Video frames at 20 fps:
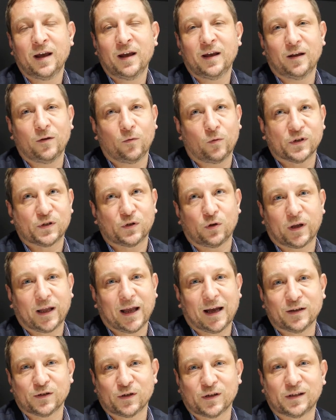in questo
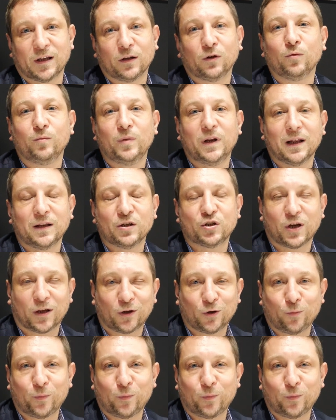caso è stato bilanciato